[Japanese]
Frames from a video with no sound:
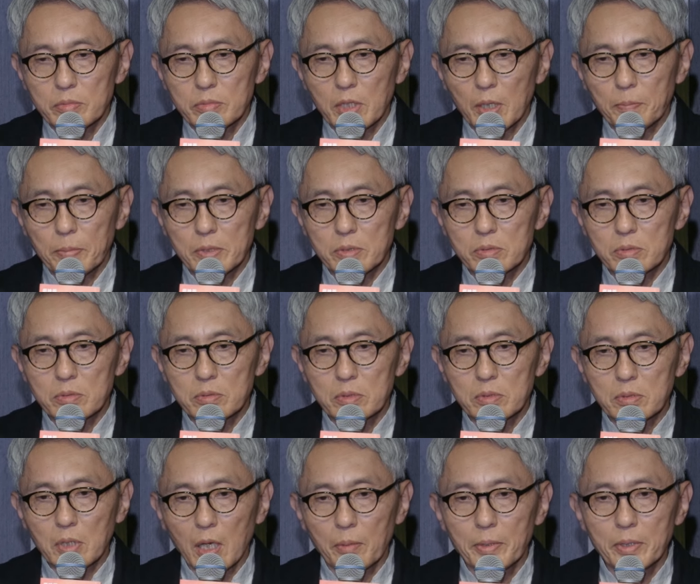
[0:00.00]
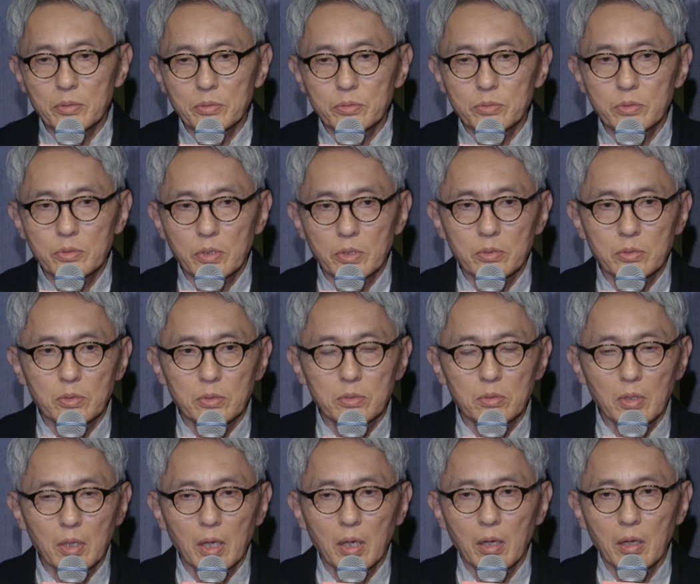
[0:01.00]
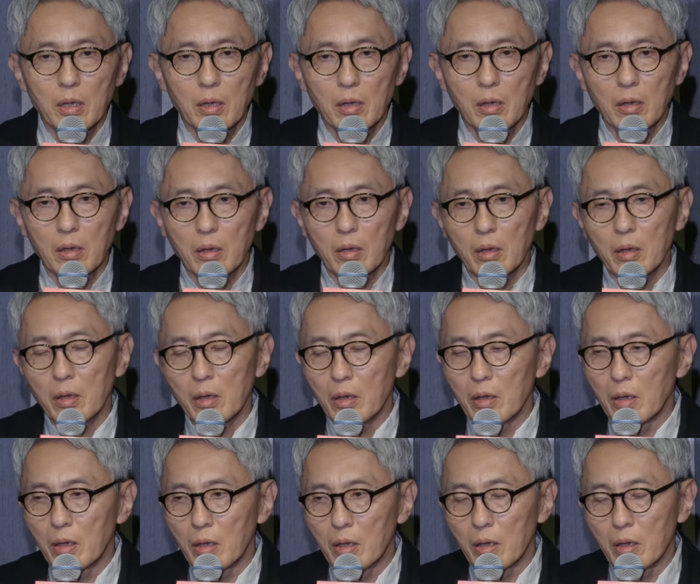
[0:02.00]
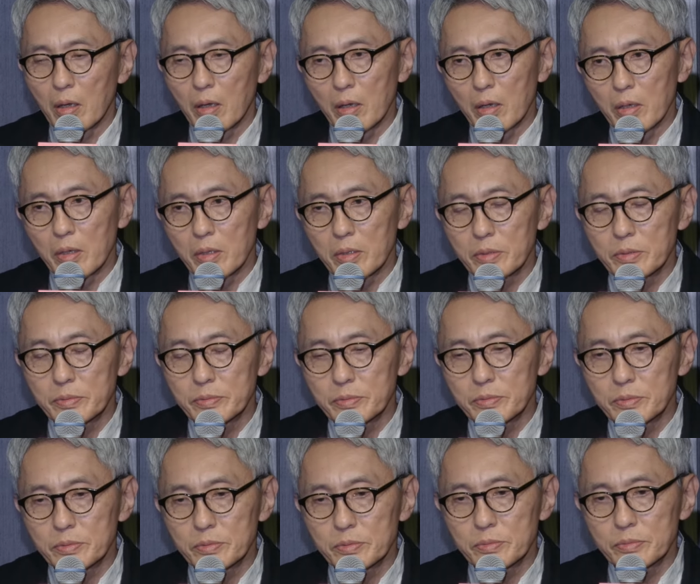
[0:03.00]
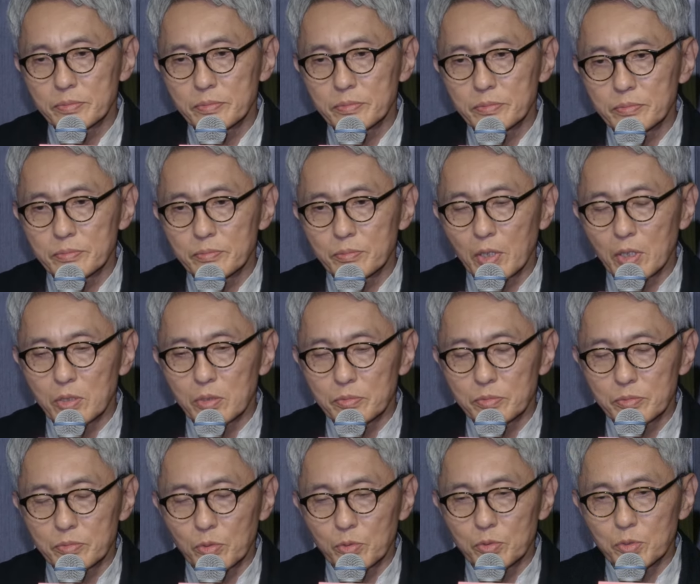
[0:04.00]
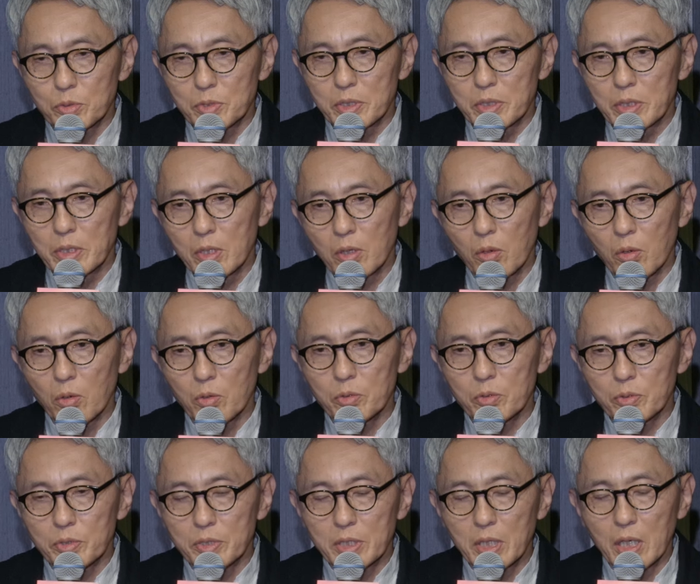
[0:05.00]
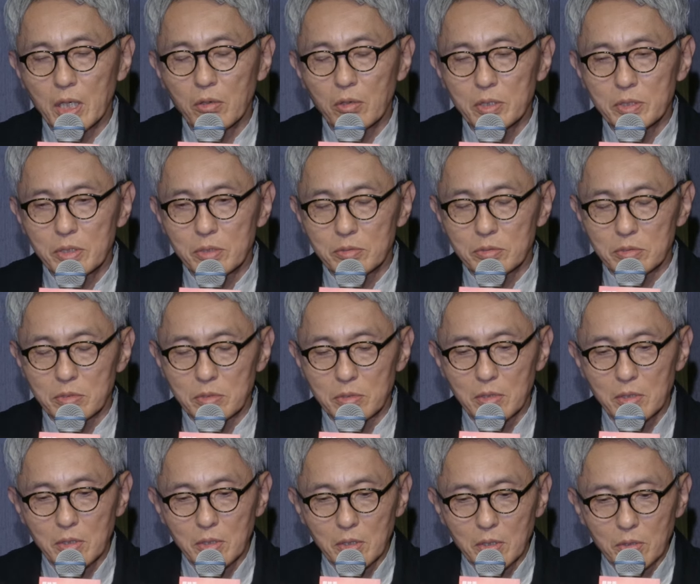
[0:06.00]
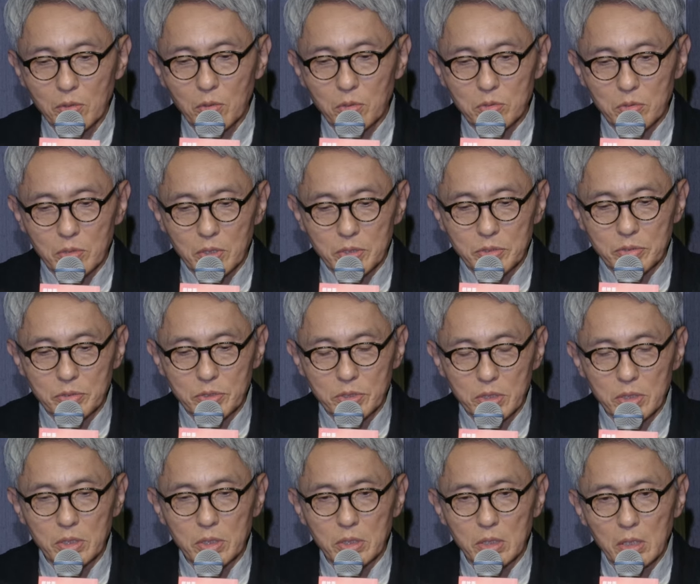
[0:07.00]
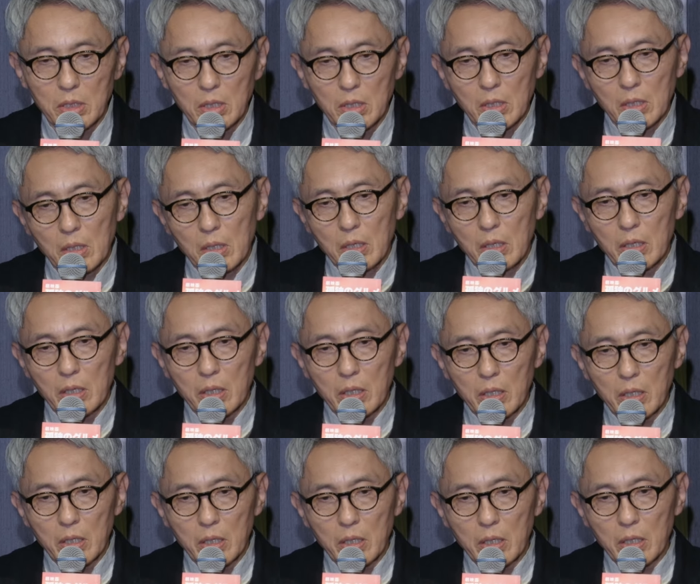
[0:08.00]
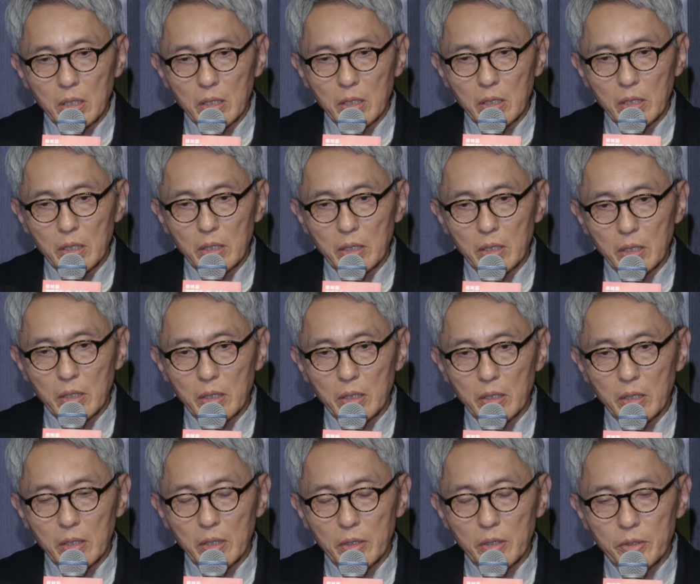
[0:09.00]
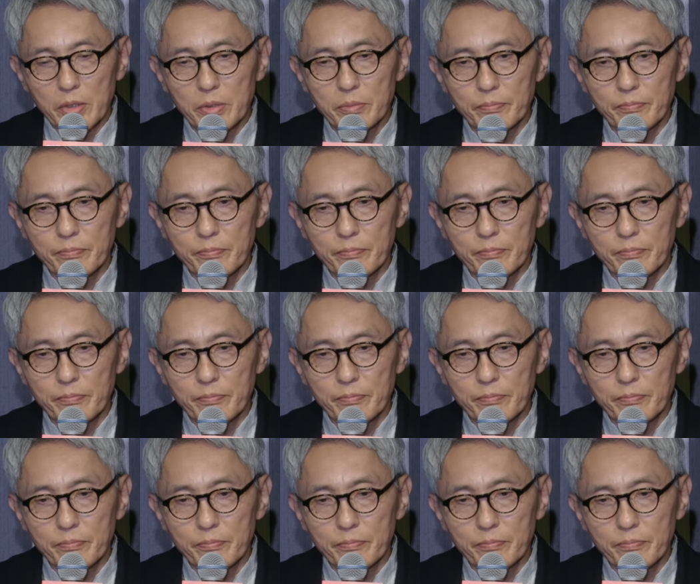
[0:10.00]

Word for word: やっぱり食べるっていうことは、えー、まあ本当に本能に関わってくることですし、えー、